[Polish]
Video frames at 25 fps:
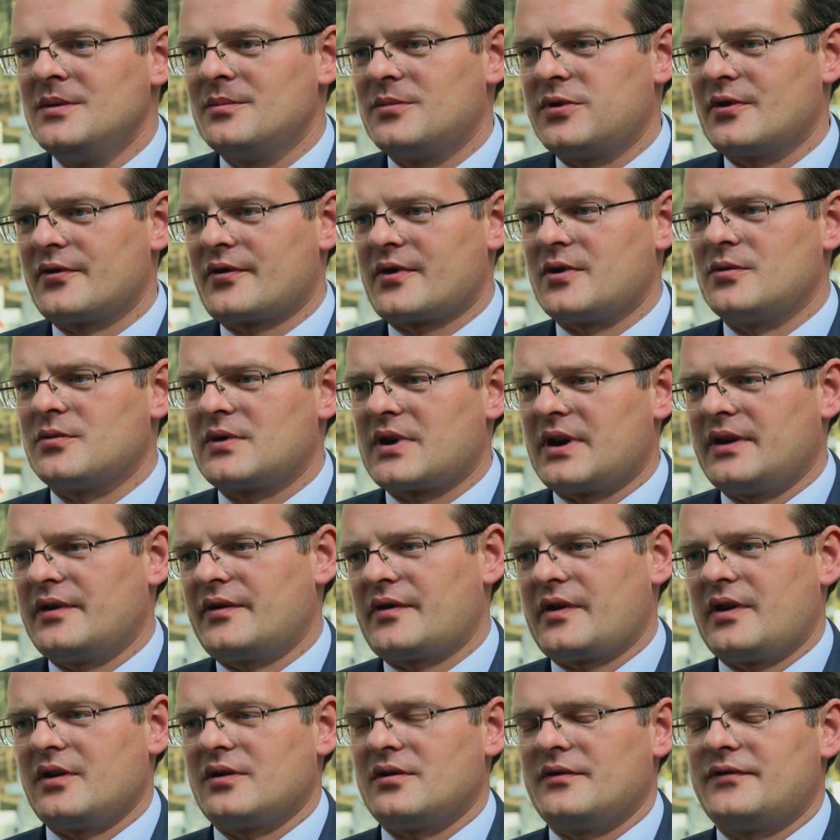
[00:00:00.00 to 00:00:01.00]

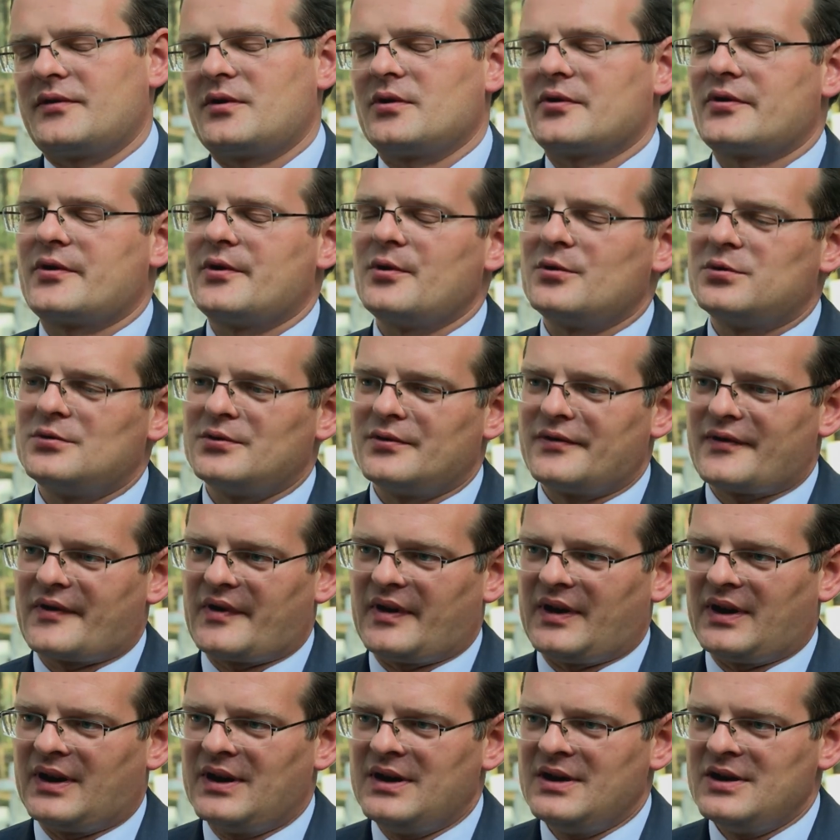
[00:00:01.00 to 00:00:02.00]
Polsko-Ukraińskiego w
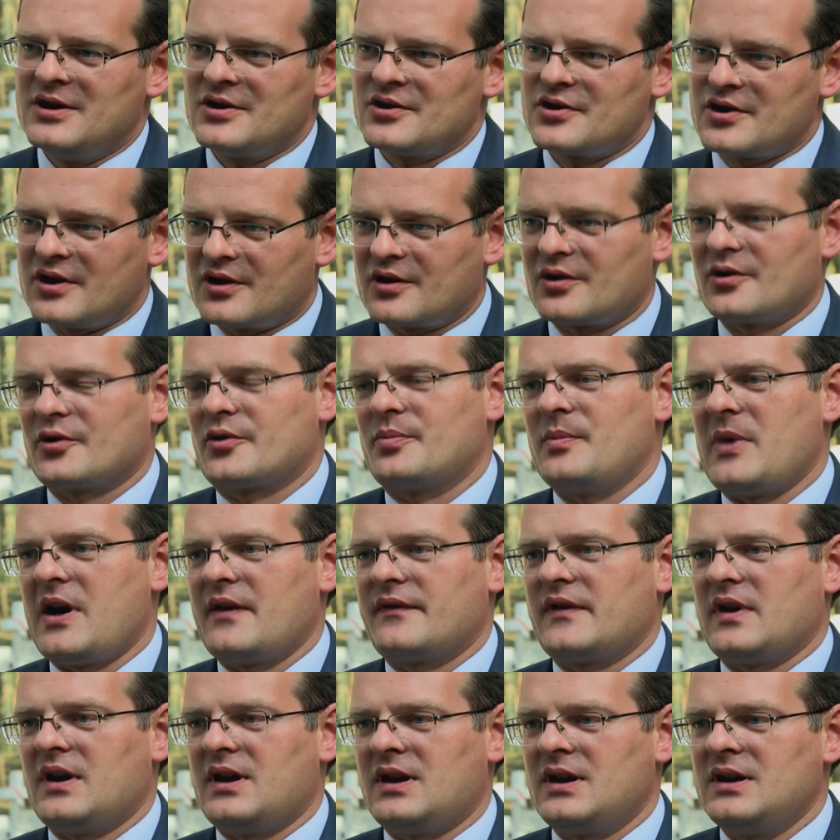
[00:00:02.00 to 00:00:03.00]
Kostiuchnówce się
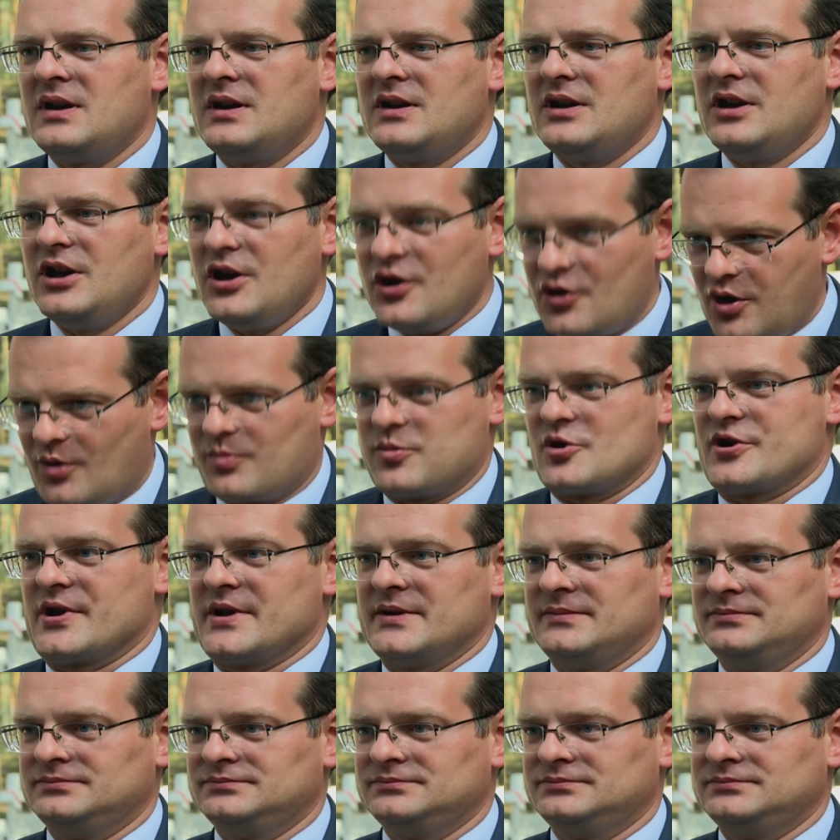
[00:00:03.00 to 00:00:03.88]
rozmawia i dobrze.